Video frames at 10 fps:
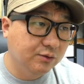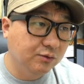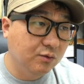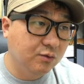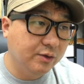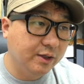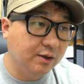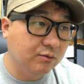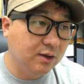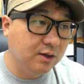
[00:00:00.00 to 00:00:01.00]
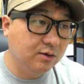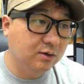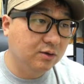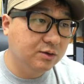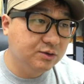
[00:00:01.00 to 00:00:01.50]
no의
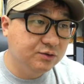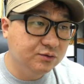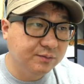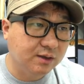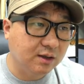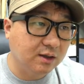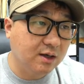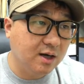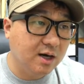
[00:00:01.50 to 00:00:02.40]
과거 new입니다.